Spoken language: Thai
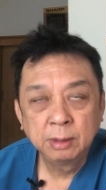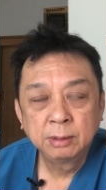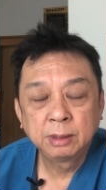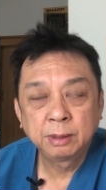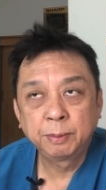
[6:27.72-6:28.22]

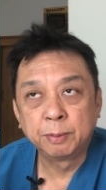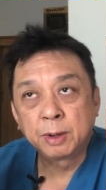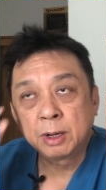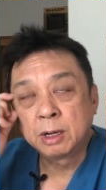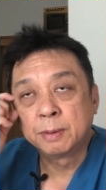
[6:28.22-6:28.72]
นะผม
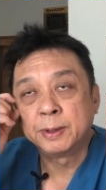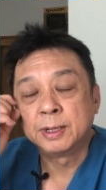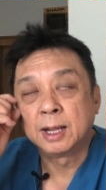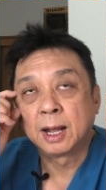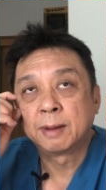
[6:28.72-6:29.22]
ก็เคยเปลี่ยน
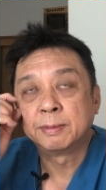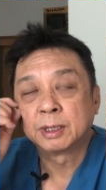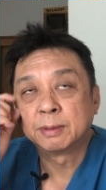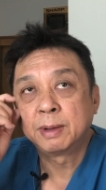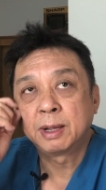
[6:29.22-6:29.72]
ยาเหมือนกั
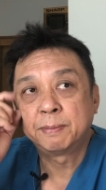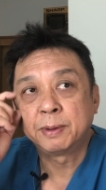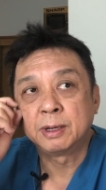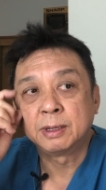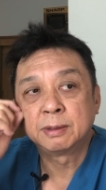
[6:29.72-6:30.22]
นแม่เป็
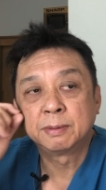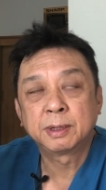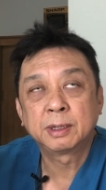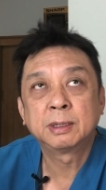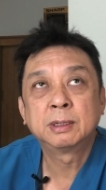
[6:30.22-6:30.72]
นใช่ไหม
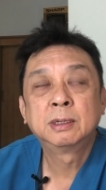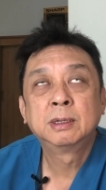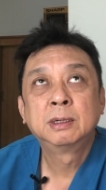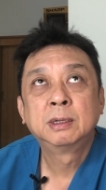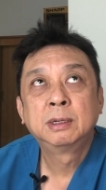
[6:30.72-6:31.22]

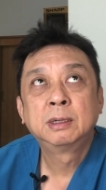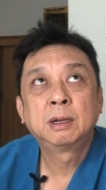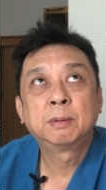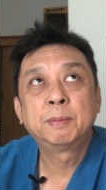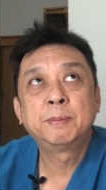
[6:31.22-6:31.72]
เรา
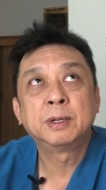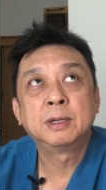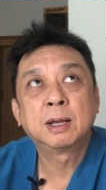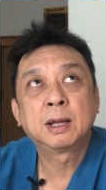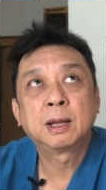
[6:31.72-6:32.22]
ไปเปลี่ยน
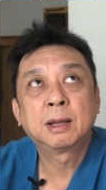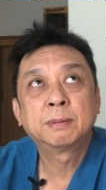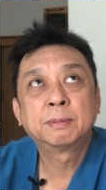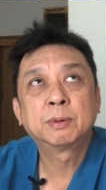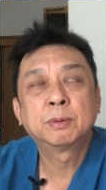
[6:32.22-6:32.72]
ยา
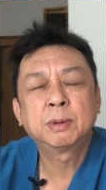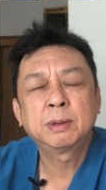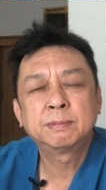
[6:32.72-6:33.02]
ปรากฏว่า